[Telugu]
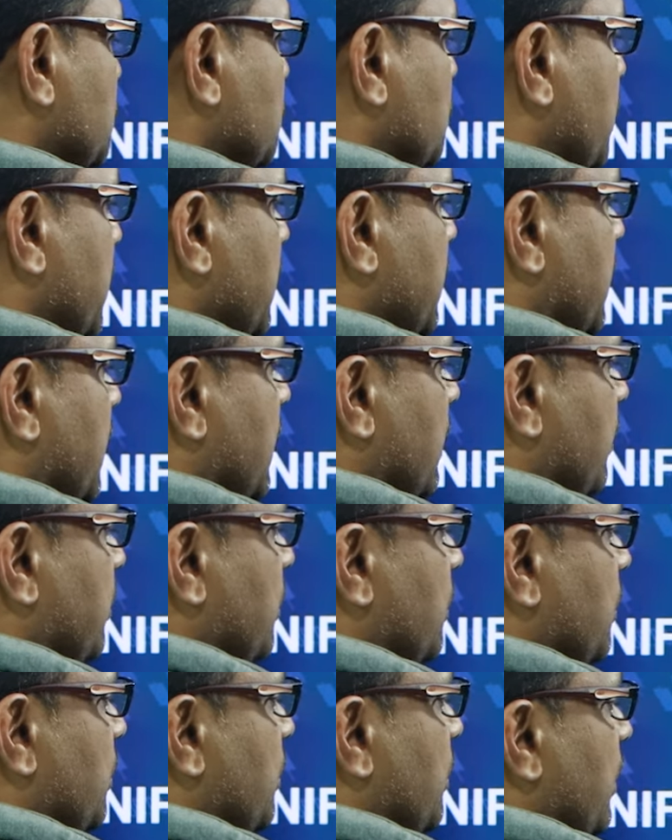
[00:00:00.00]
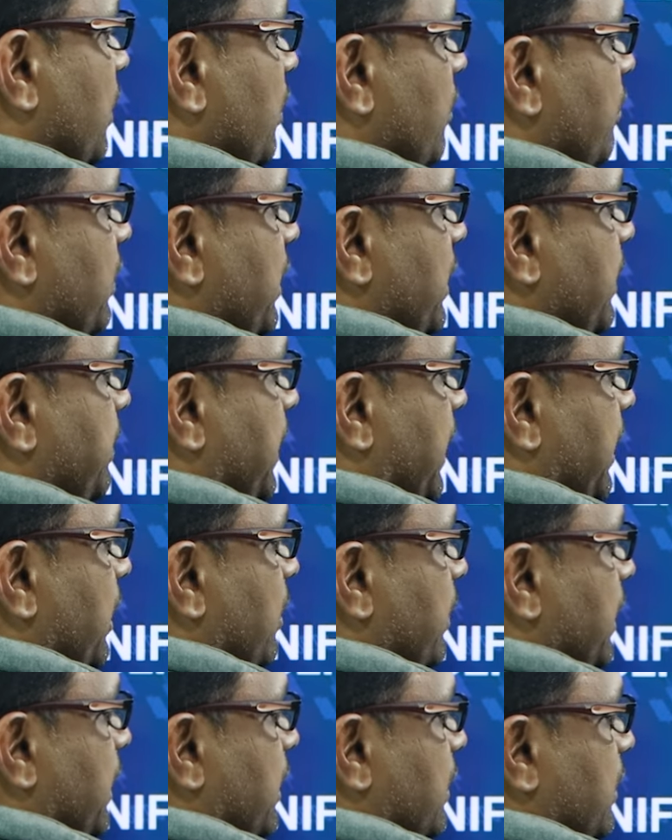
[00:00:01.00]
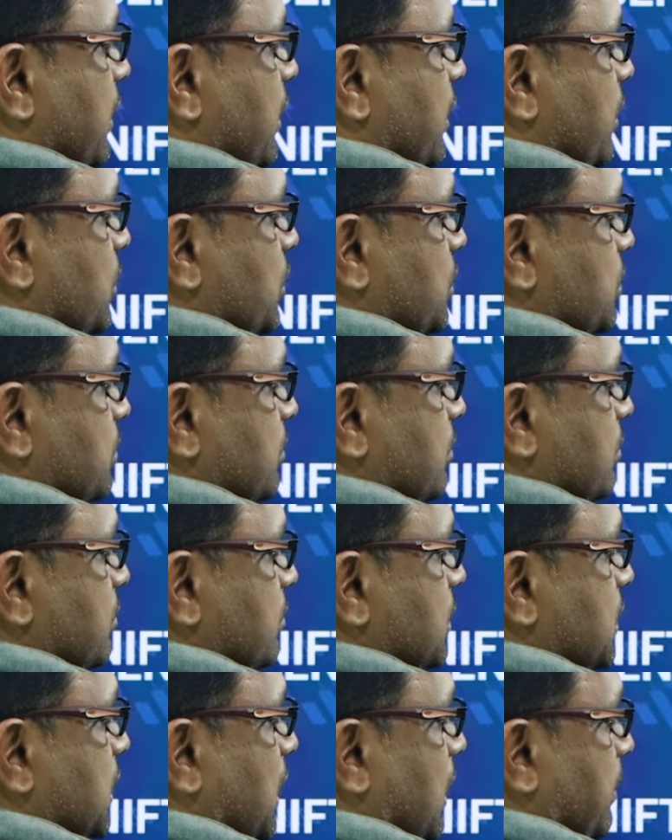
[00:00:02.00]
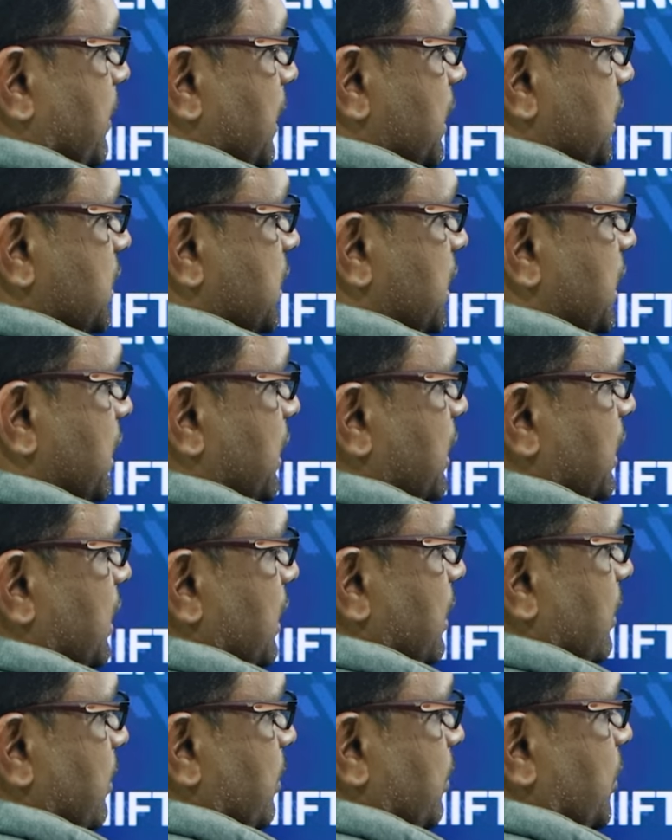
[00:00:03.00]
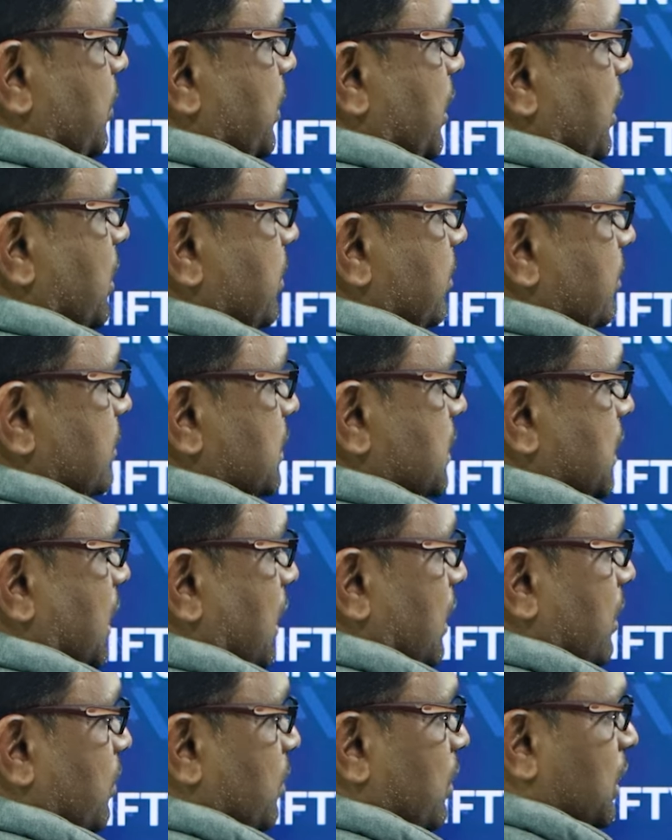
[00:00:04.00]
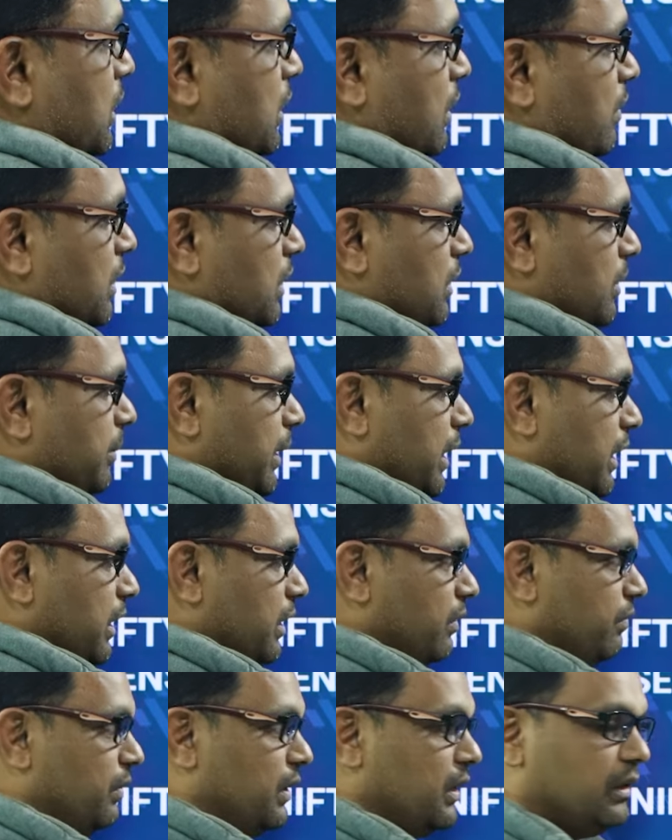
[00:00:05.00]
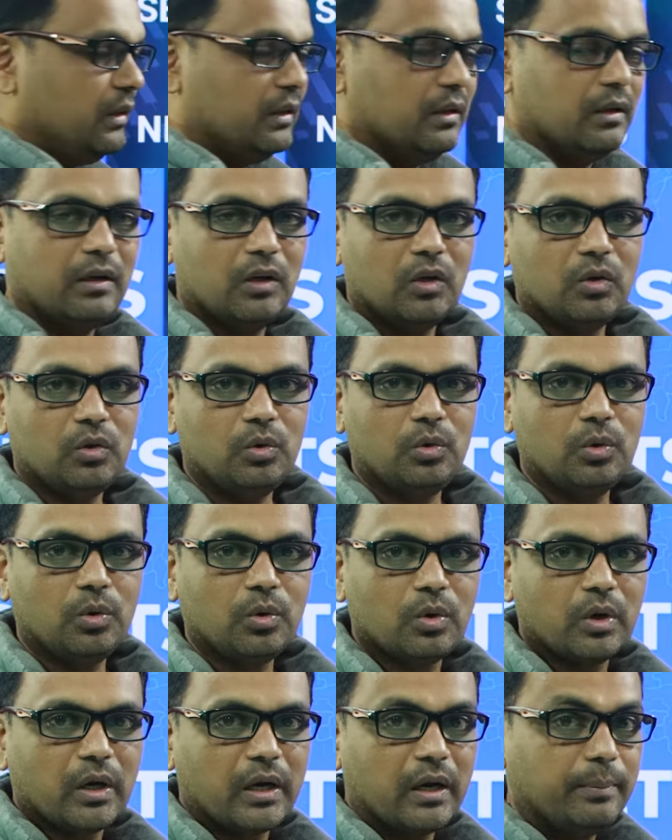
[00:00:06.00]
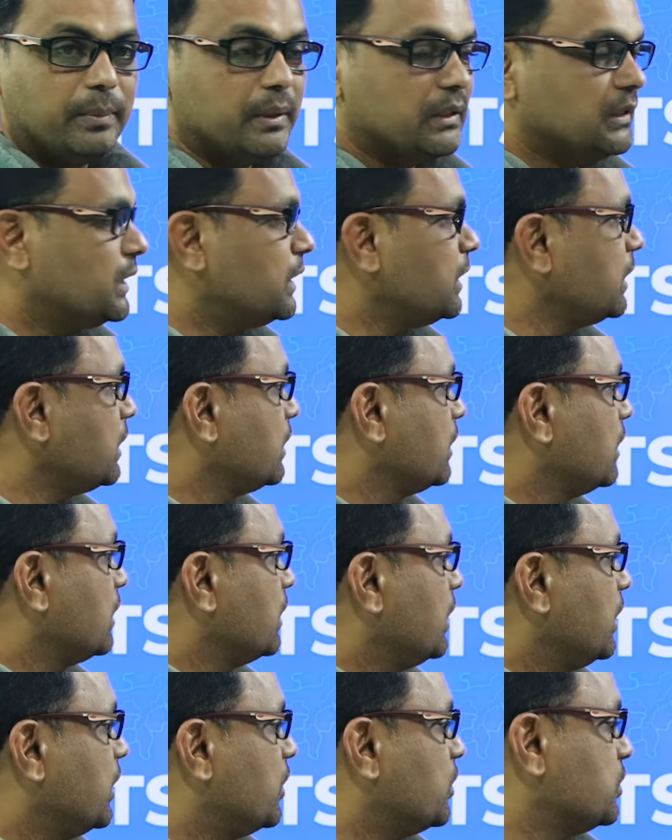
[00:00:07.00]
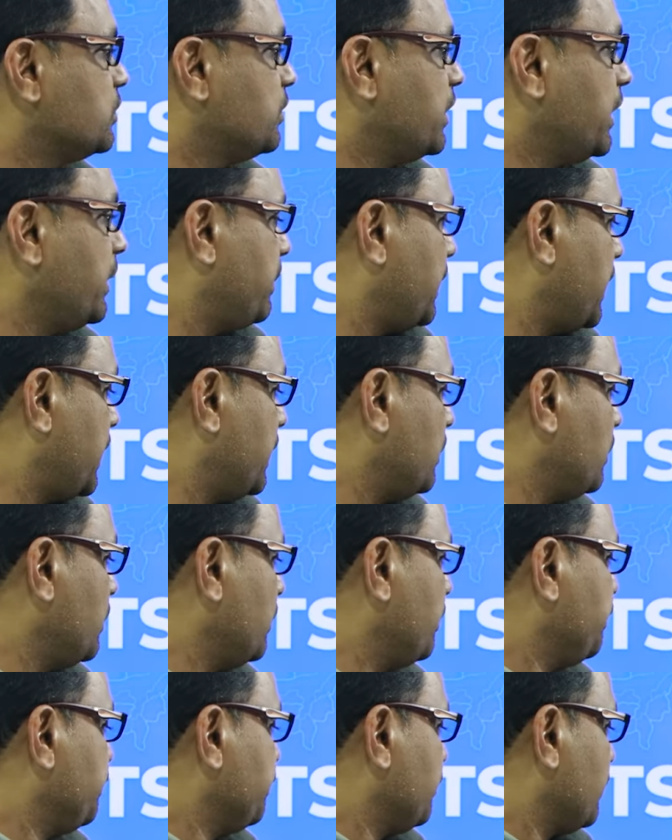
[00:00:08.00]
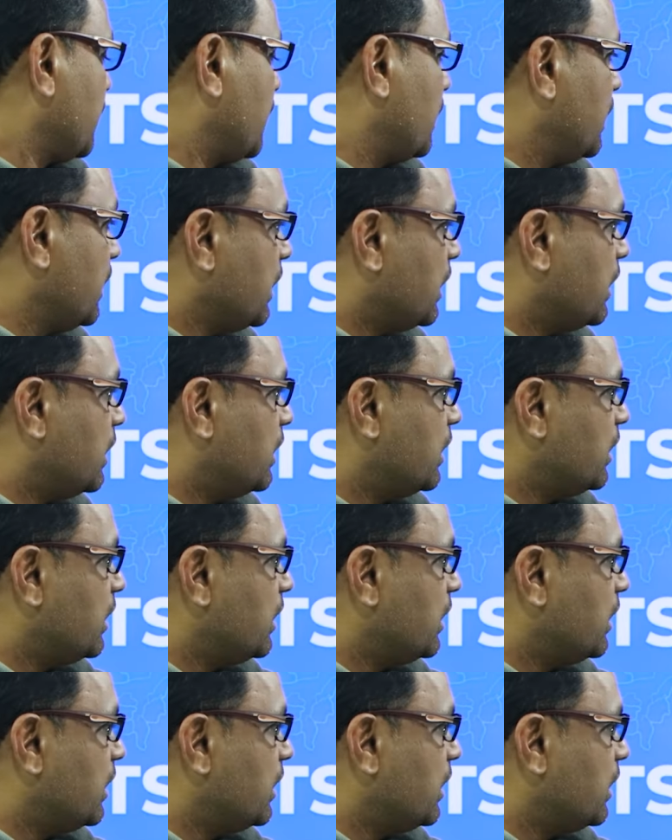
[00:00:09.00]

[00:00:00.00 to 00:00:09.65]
చూసుకుంటే దాదాపు వెయ్యి పాయింట్లు పెరిగింది ఈరోజు చాలా మంచి మూమెంటం చాలా రోజుల తర్వాత బ్యాంక్ నిఫ్టీ దూకుడు కనిపించింది ఈరోజు వెయ్యి పాయింట్లు ఇక